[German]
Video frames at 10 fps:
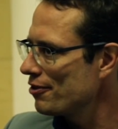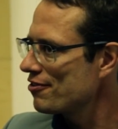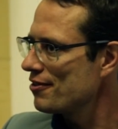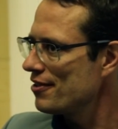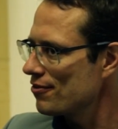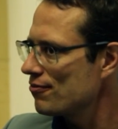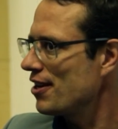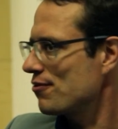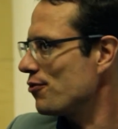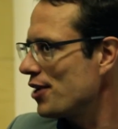bisschen
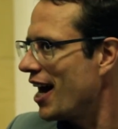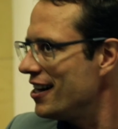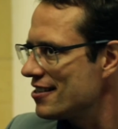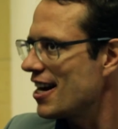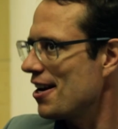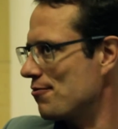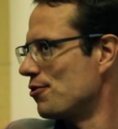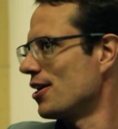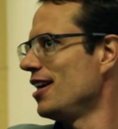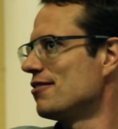was von allen Seiten
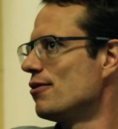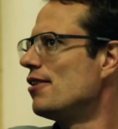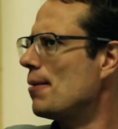von Karlsruhe.